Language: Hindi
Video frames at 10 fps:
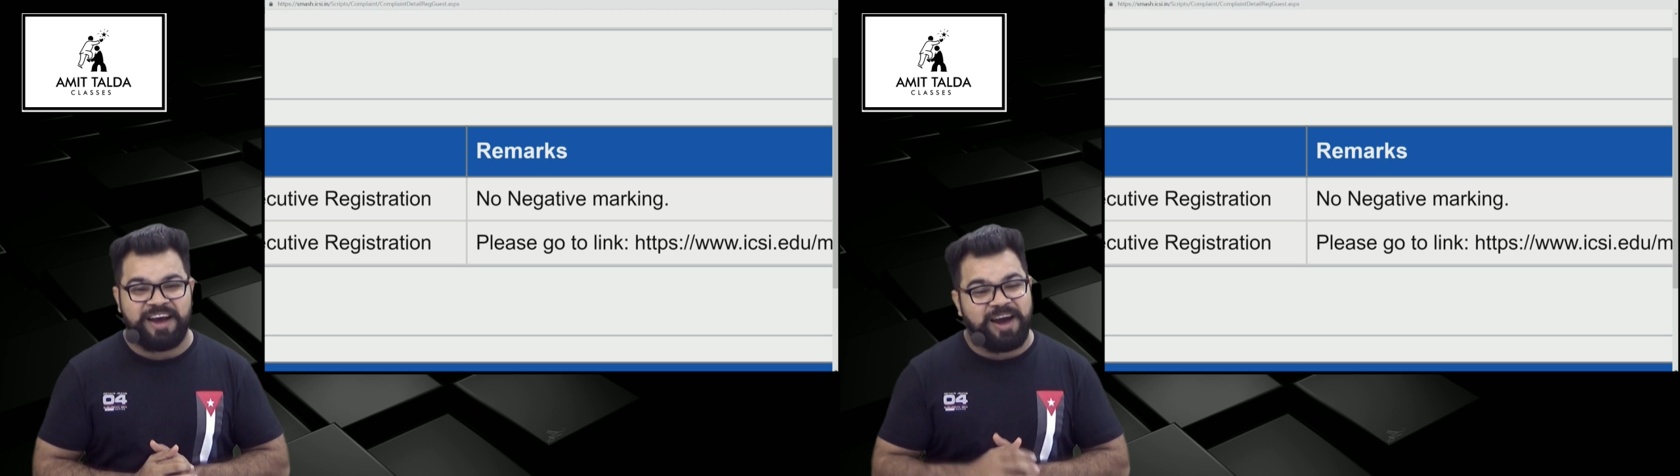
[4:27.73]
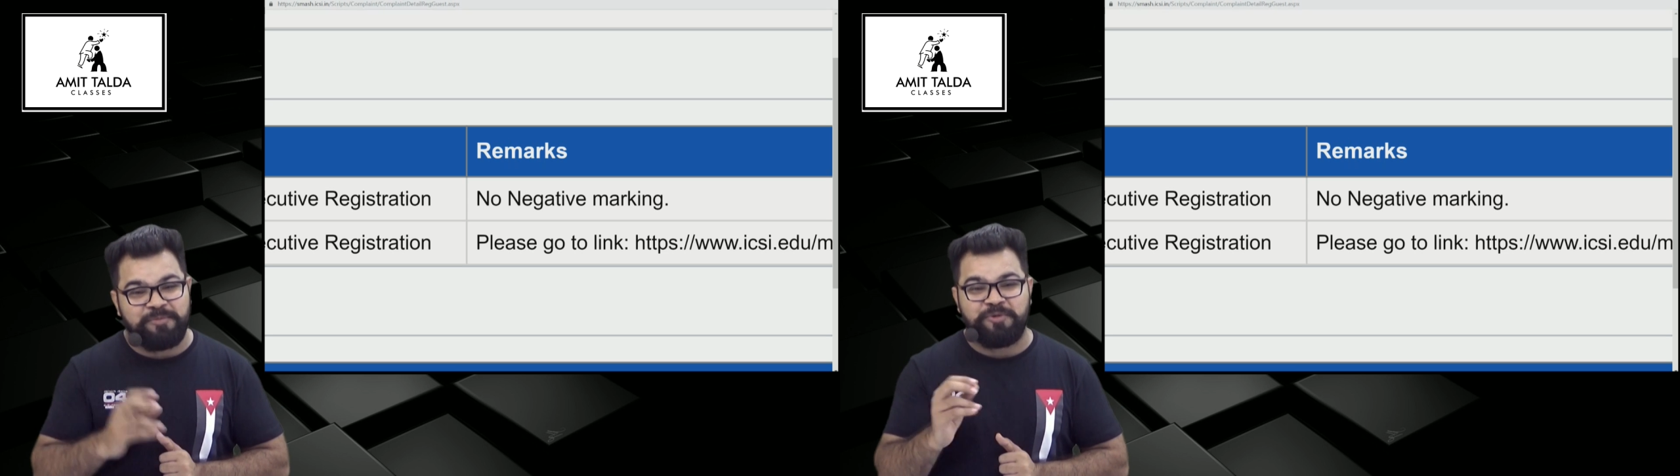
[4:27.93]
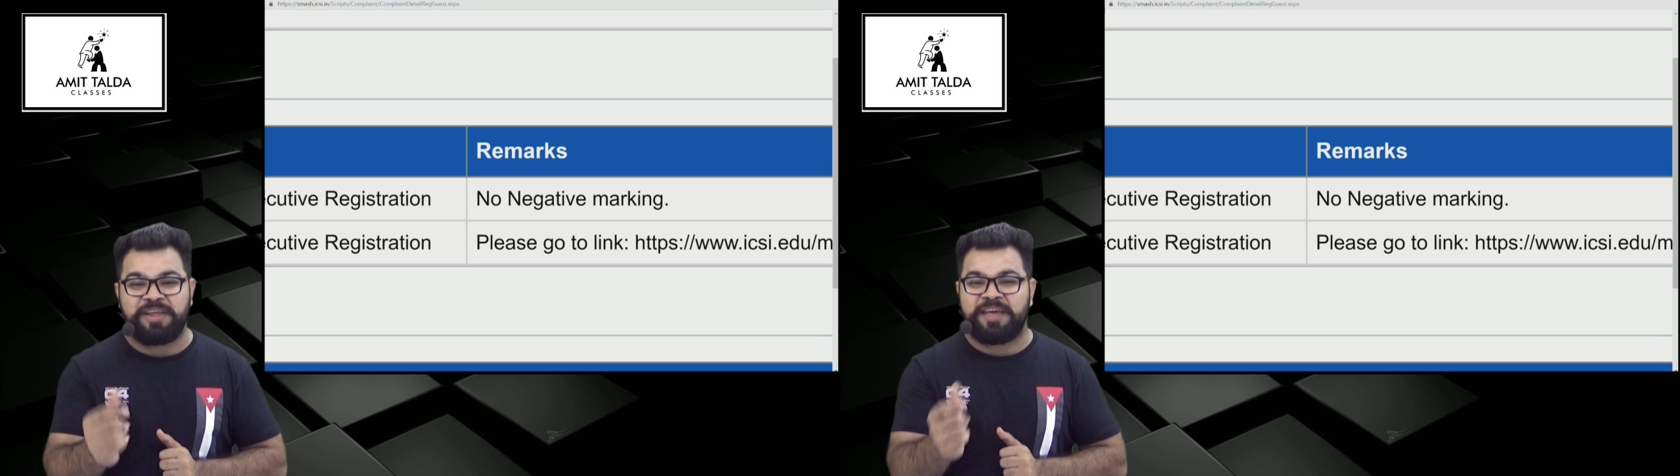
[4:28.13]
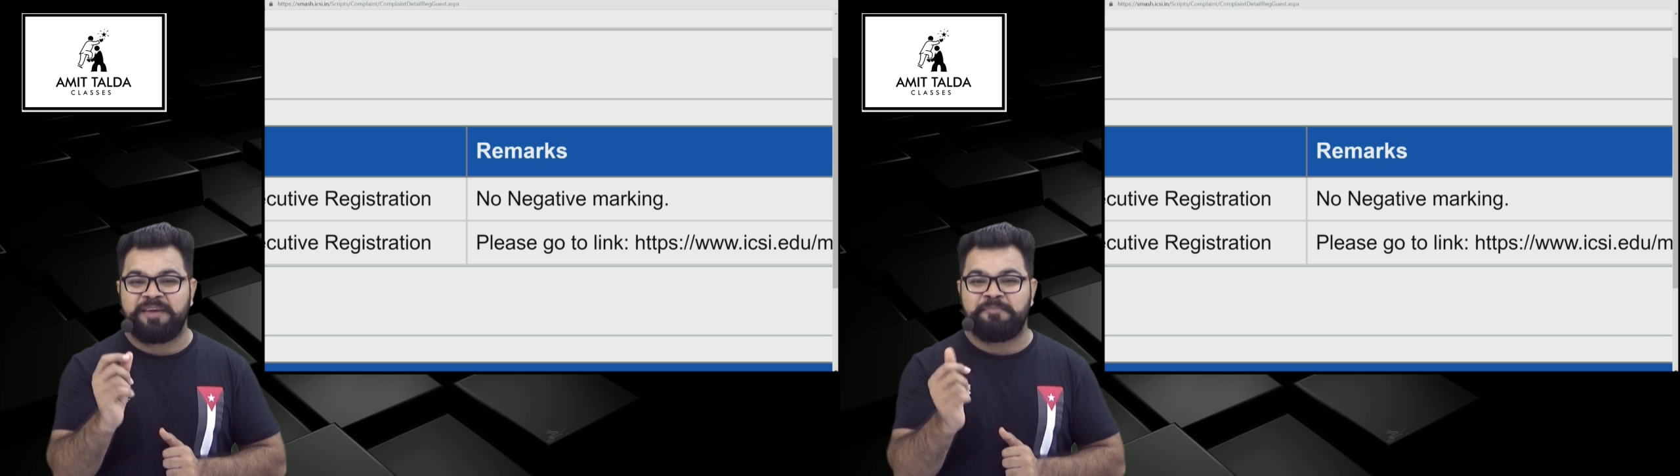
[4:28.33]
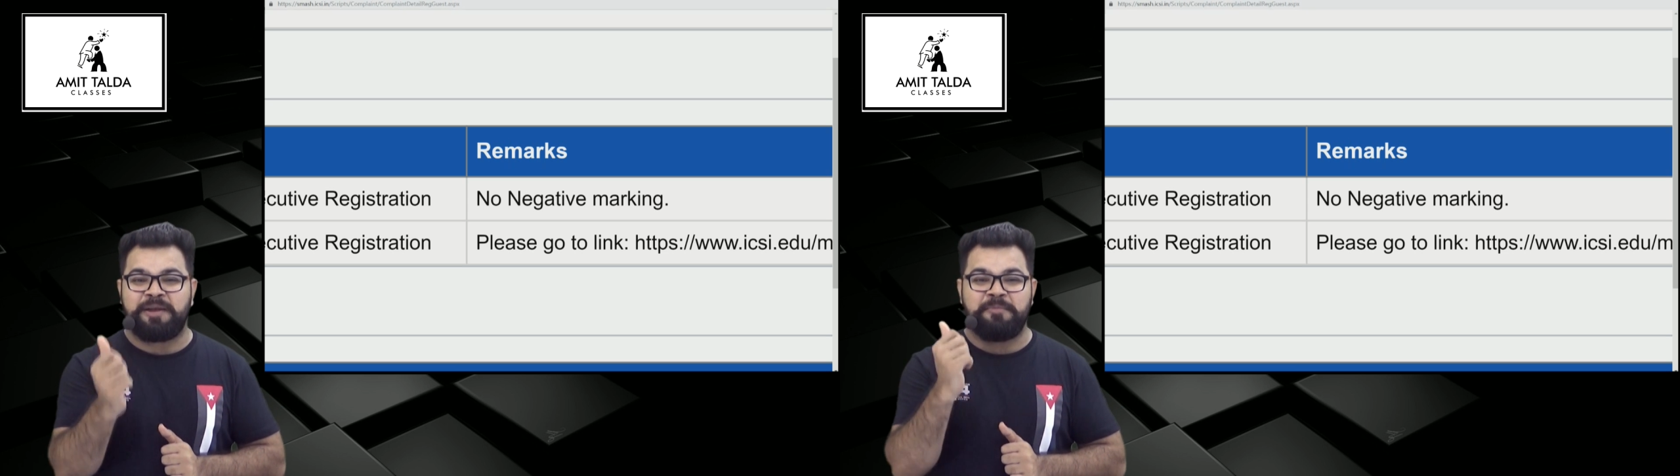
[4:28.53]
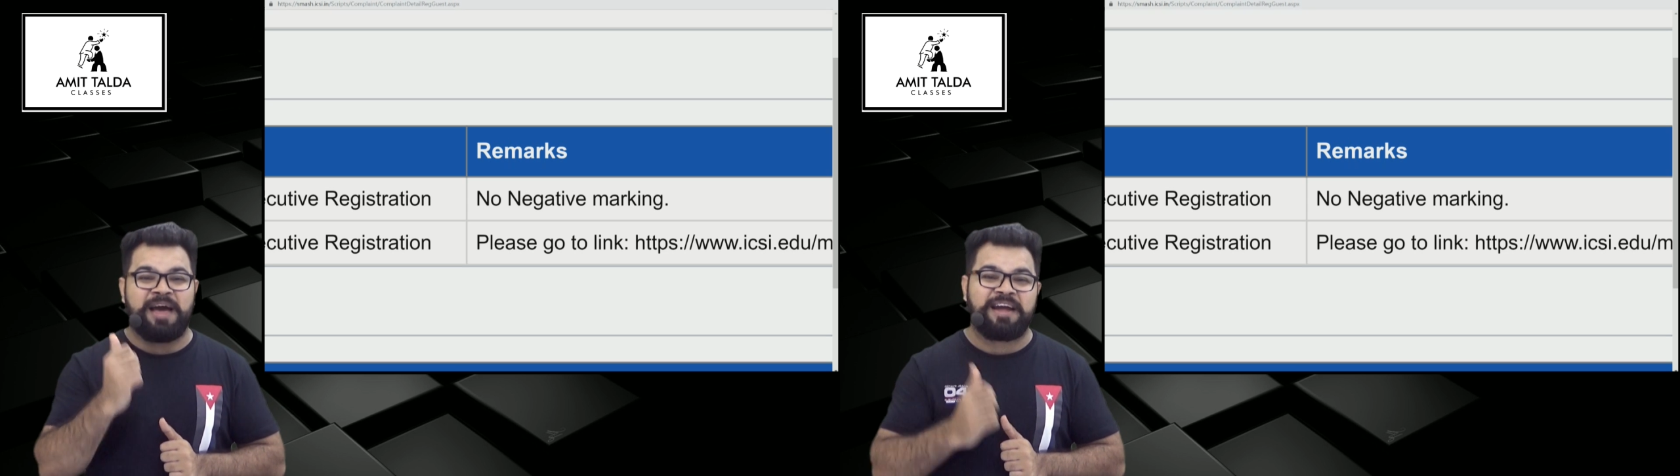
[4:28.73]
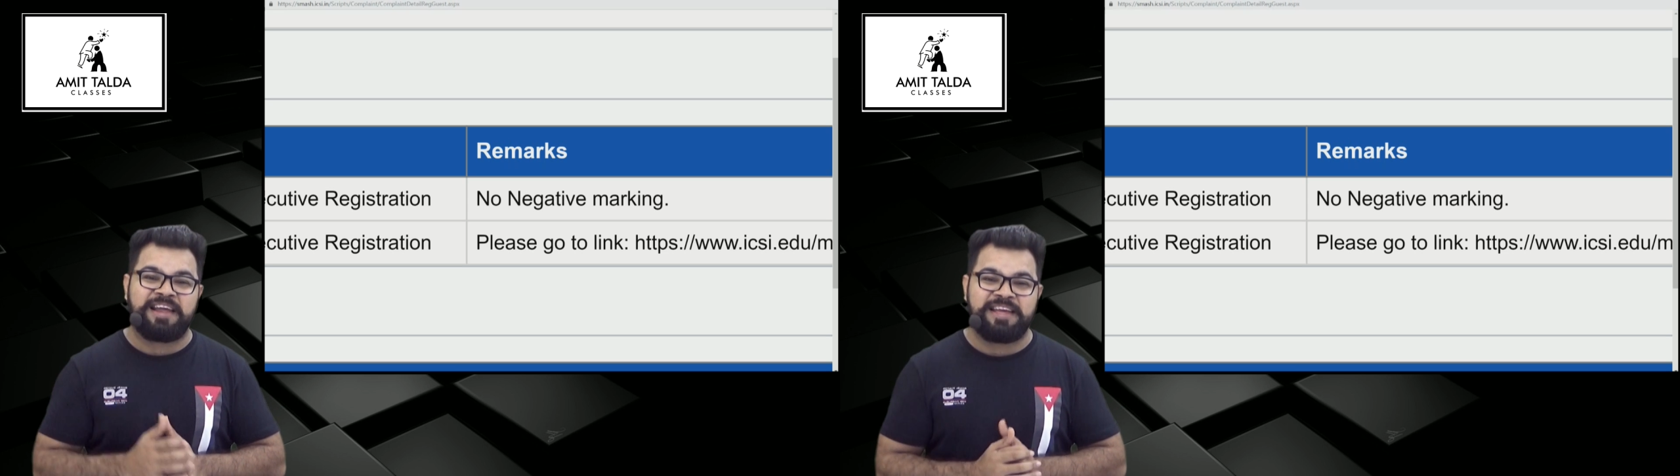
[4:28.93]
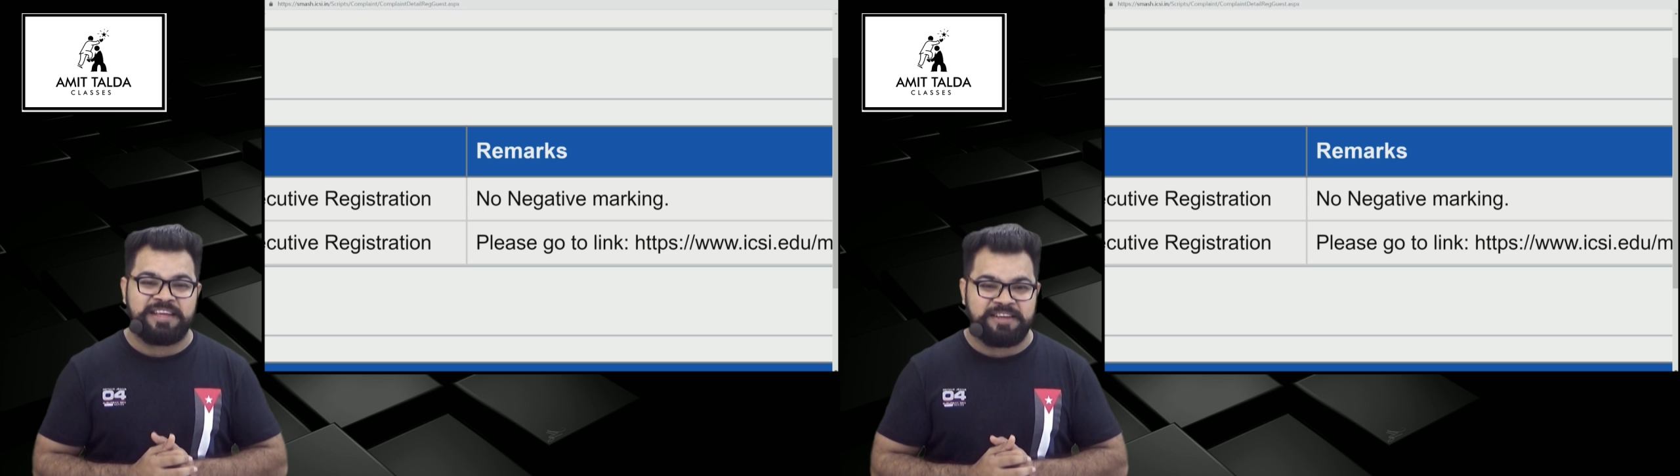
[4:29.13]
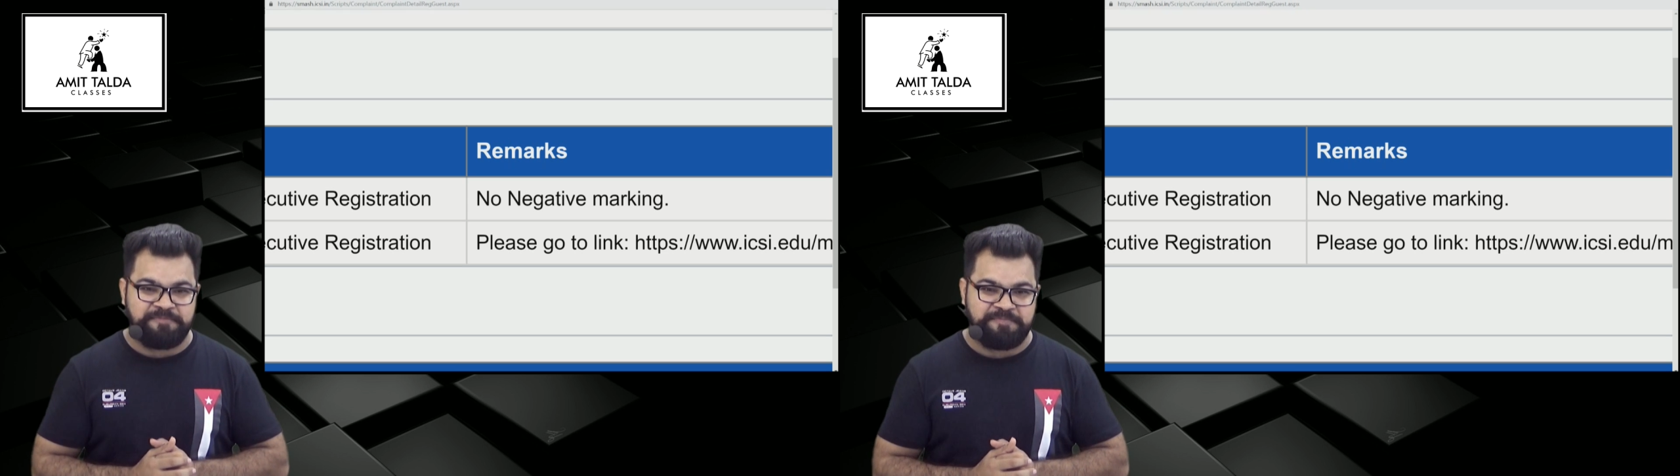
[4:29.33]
अब उनके मन में आग लगेगी